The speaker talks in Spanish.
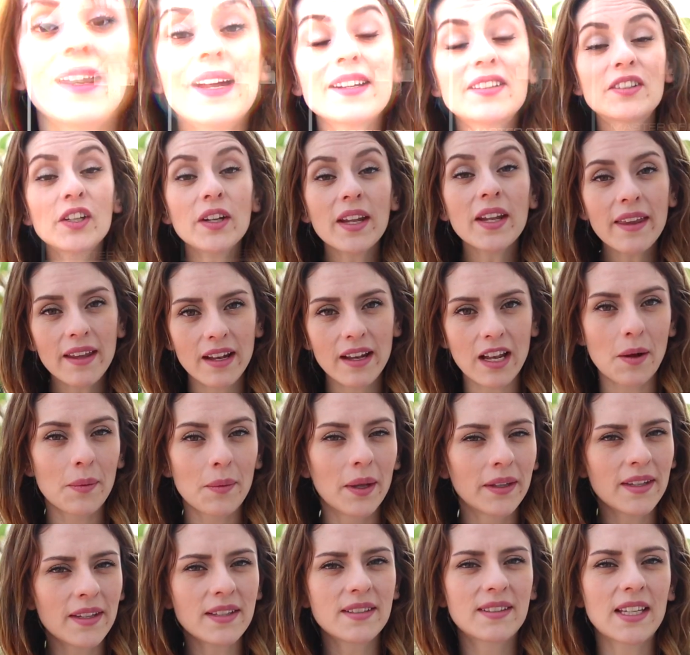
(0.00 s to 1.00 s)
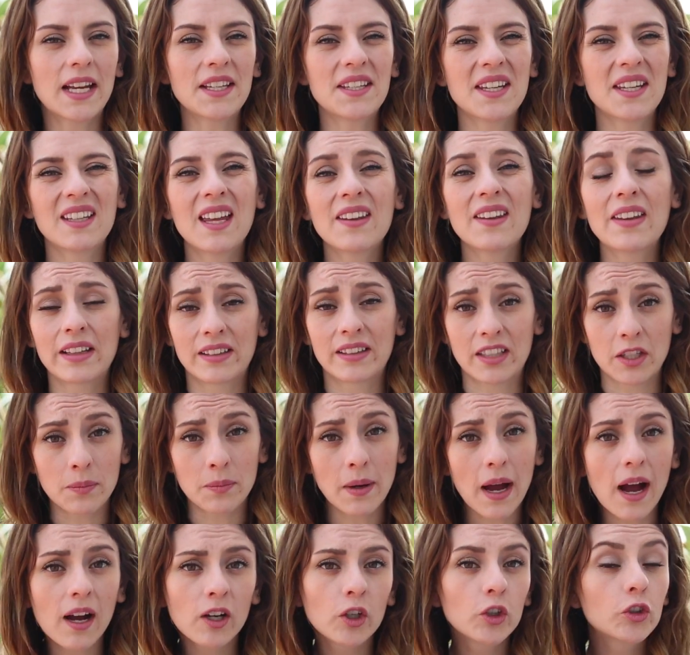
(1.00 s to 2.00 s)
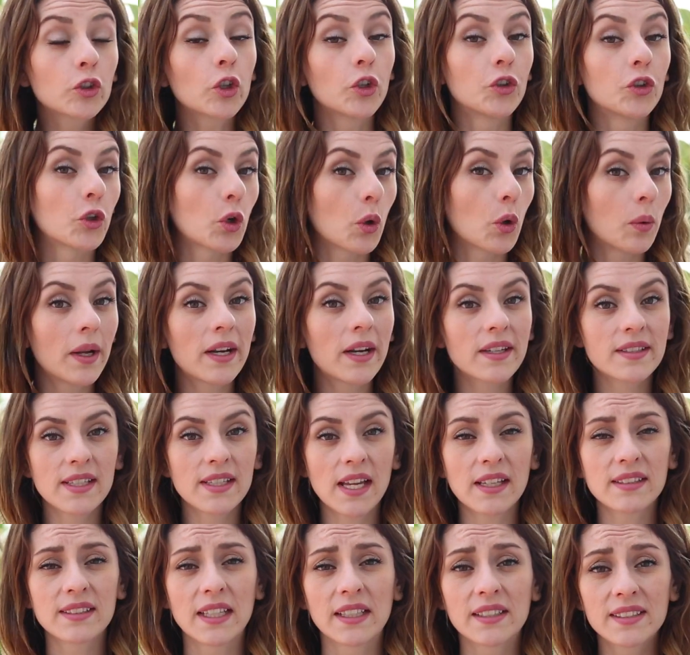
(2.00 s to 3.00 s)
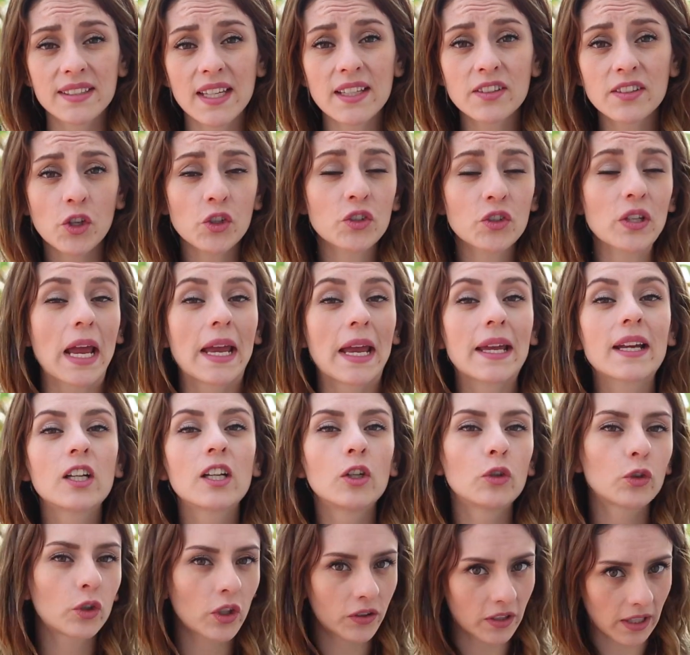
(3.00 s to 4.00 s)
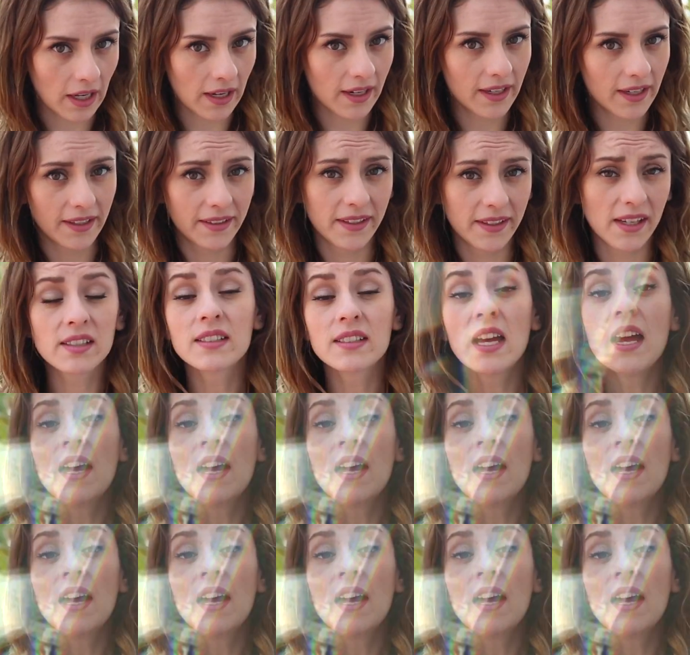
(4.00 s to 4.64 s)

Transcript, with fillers: La historia de la banda está llena de altibajos, controversias, excesos e incluso tragedias.